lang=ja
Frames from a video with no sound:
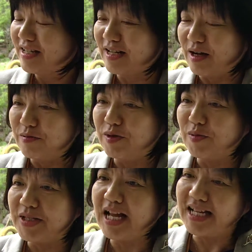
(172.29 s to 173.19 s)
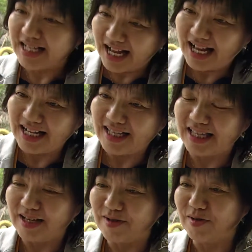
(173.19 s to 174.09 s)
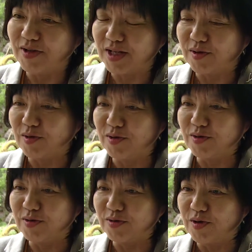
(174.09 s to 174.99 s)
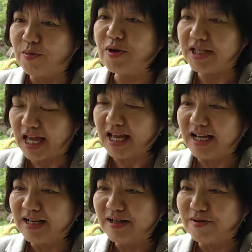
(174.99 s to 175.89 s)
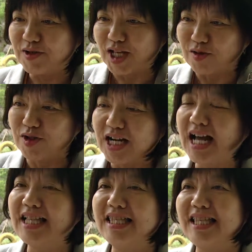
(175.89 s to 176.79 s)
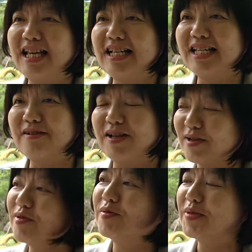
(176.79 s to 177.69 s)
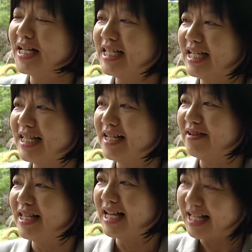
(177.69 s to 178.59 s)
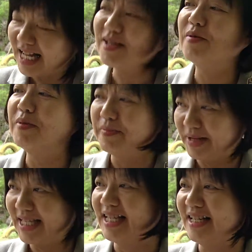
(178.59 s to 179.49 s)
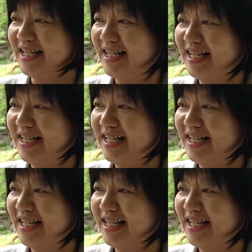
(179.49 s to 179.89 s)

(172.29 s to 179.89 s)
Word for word: なんか海を見たいなっていうようなそういう思いでふるさとに帰ってきてくれる子どもたちになってくれたらなと思います。